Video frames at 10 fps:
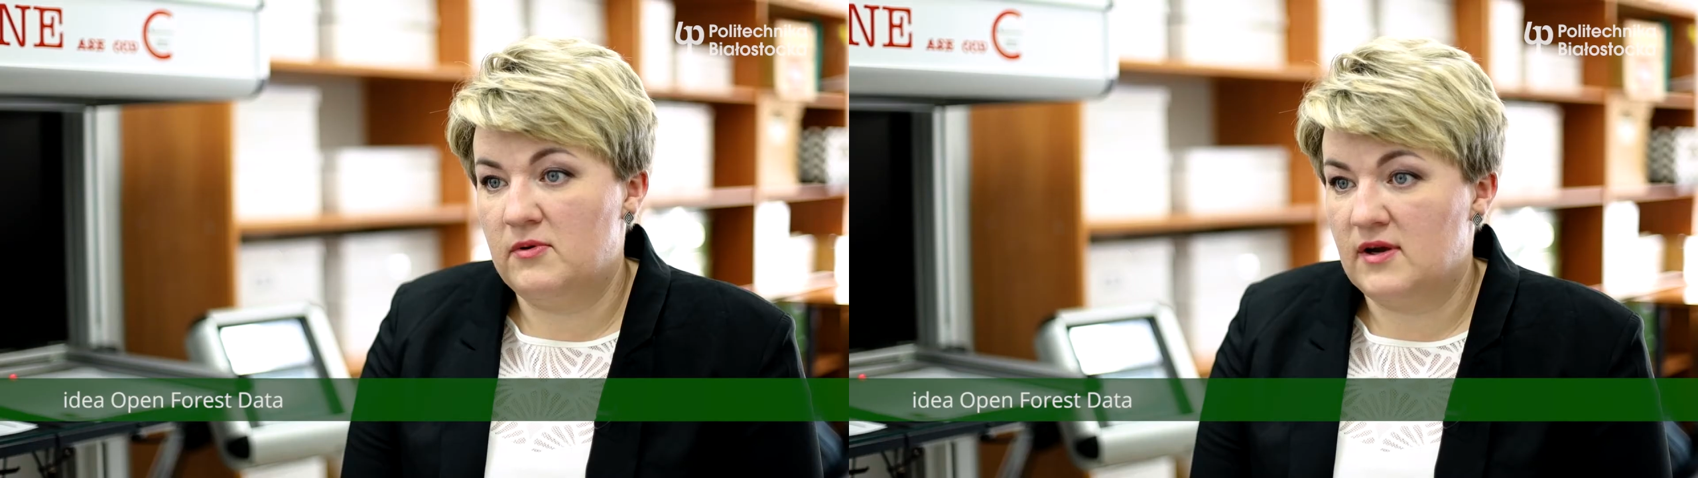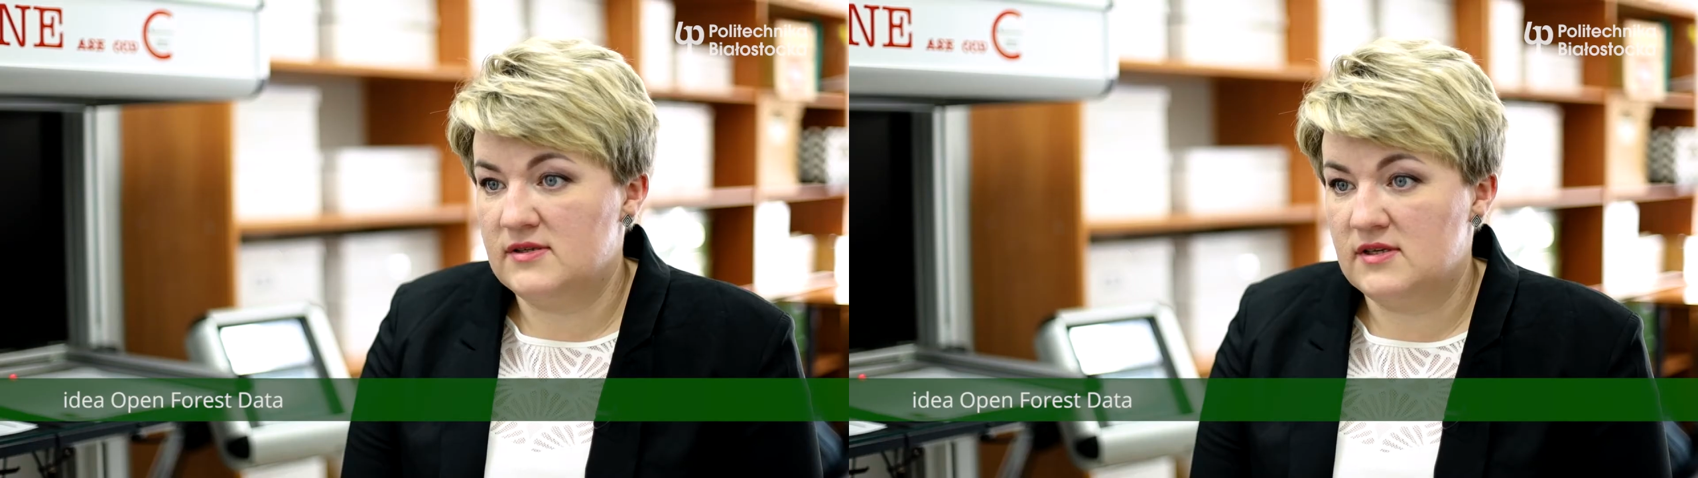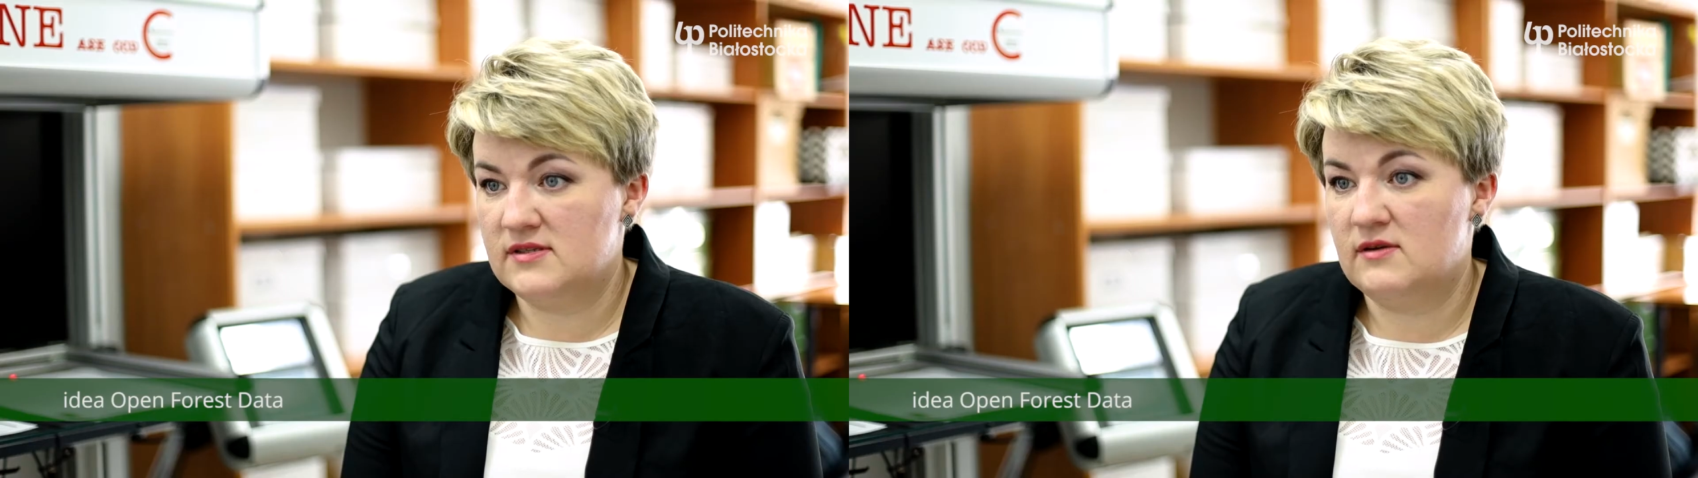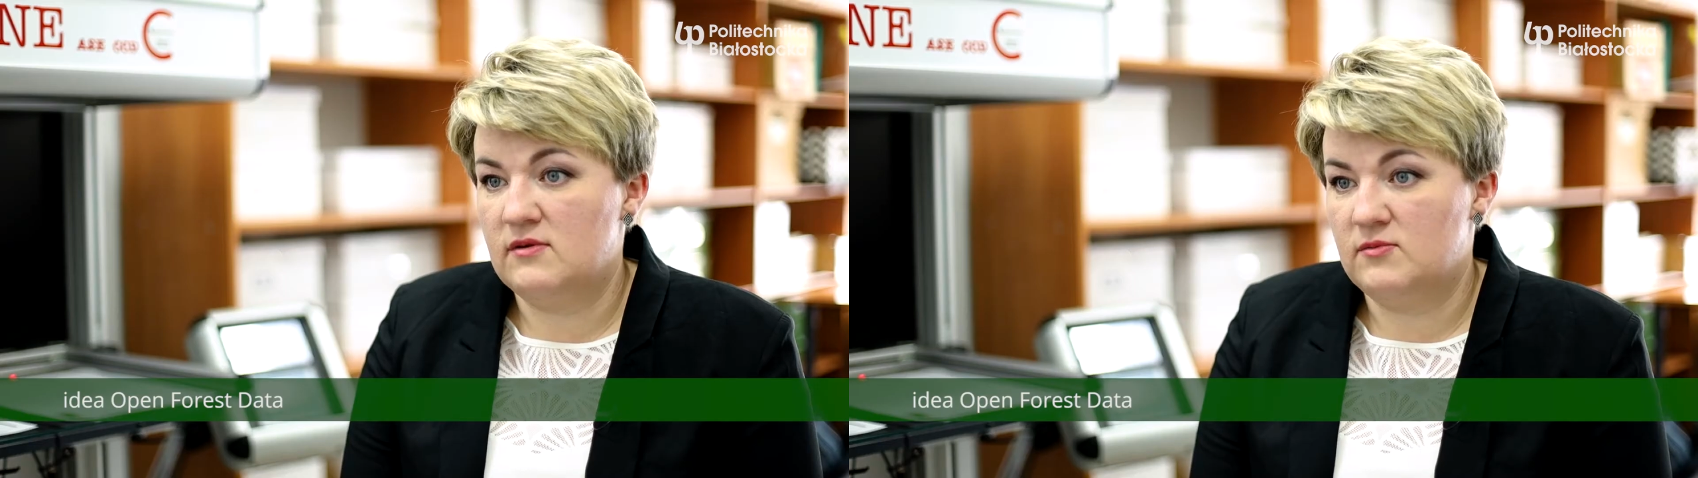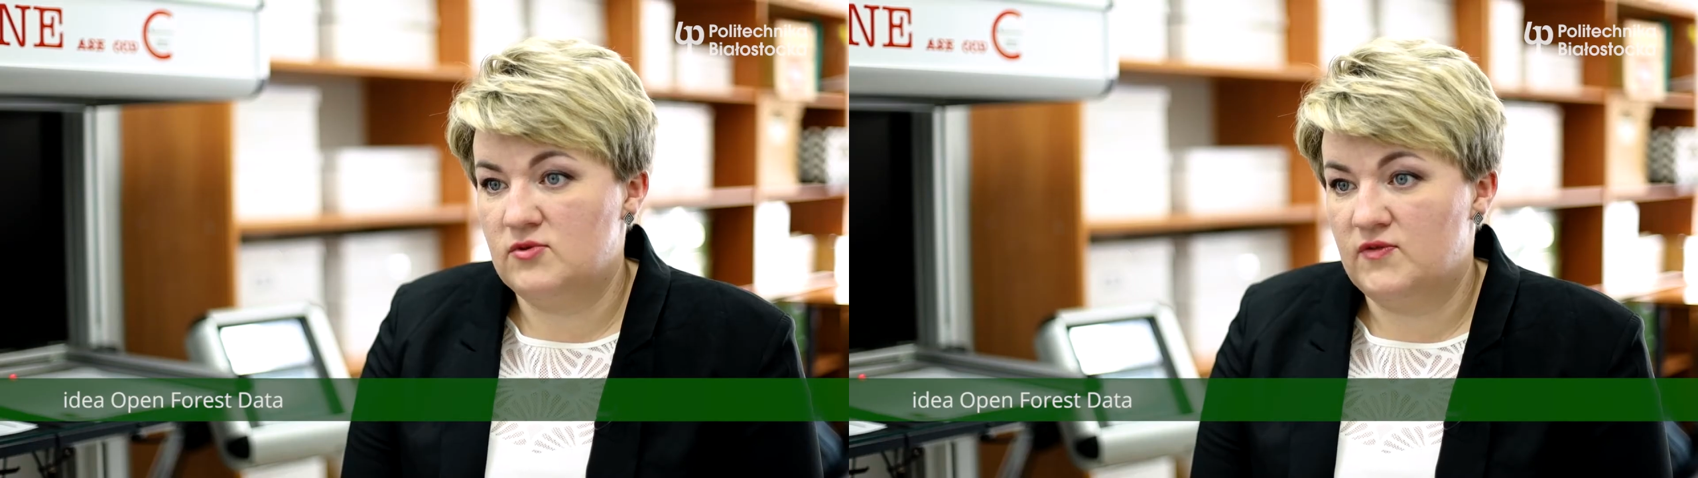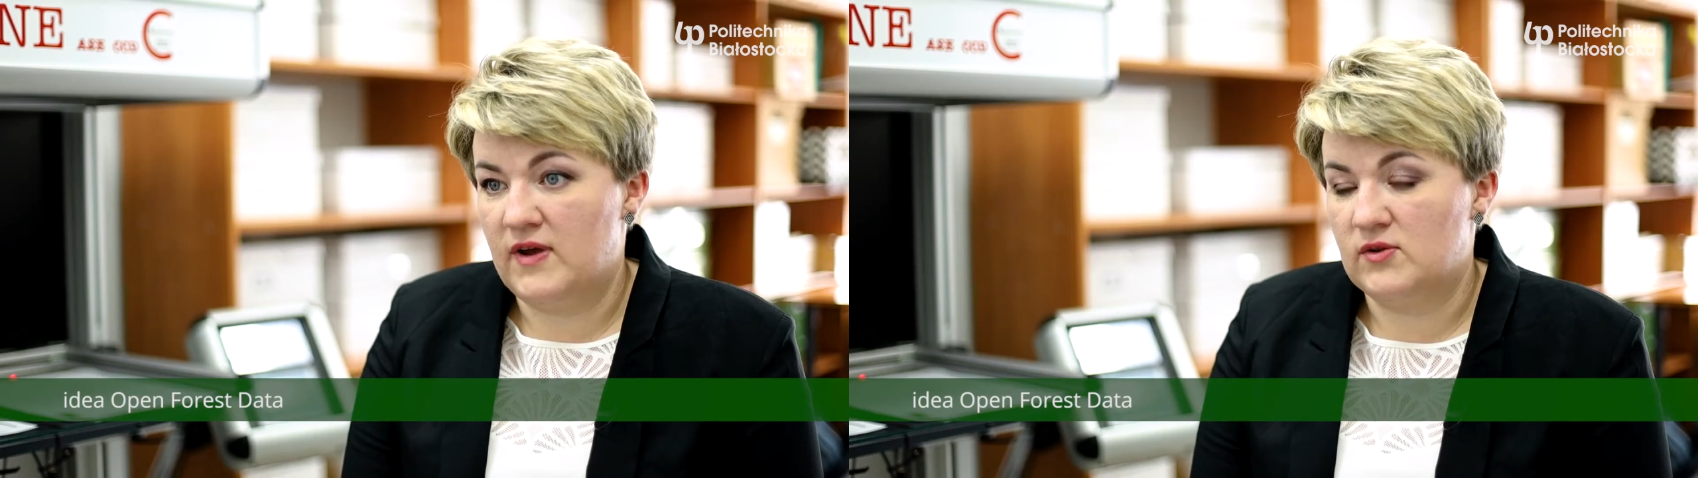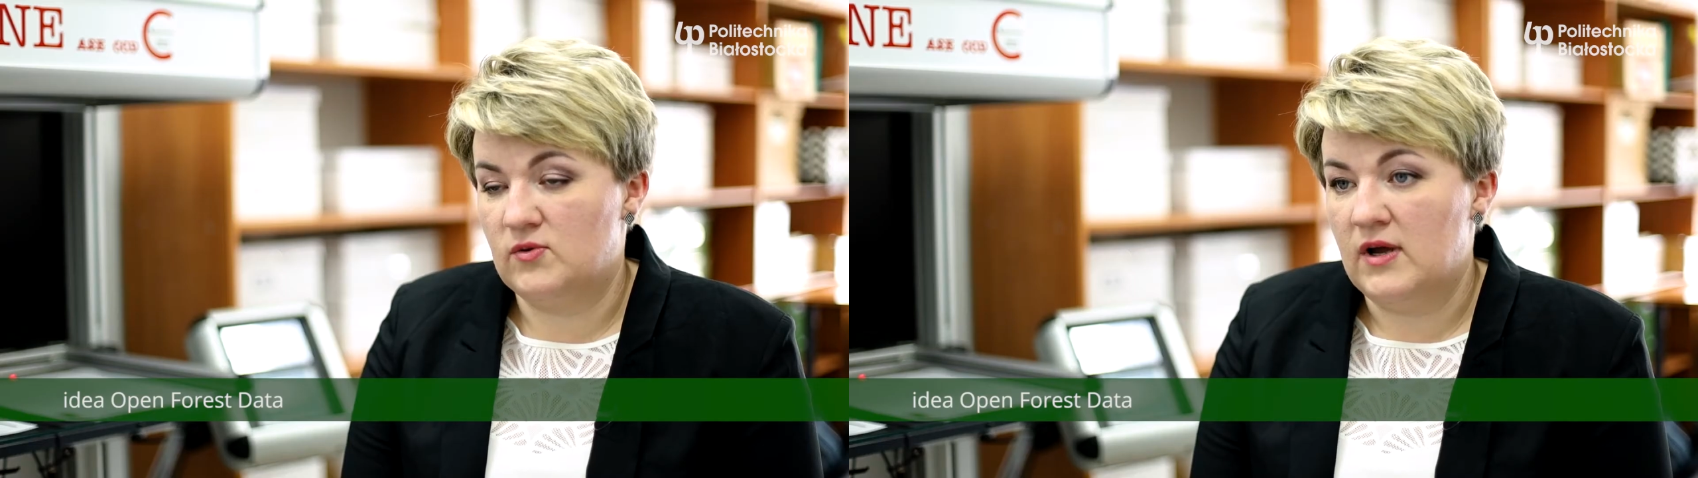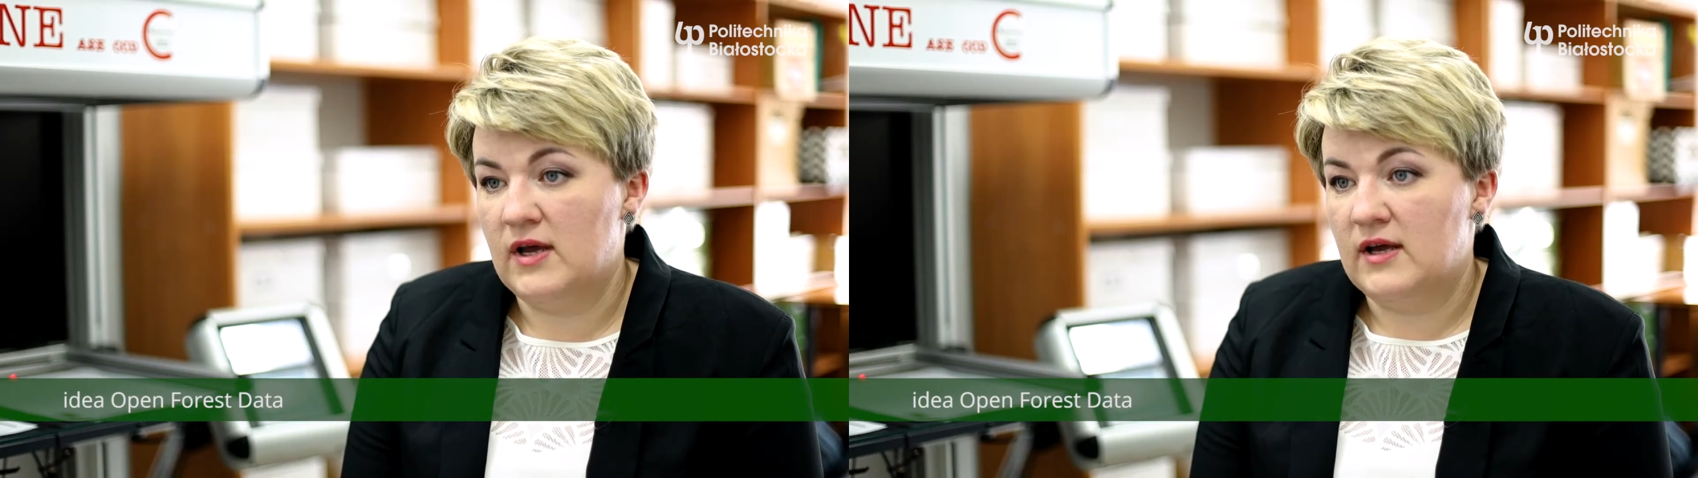pokazać całemu światu.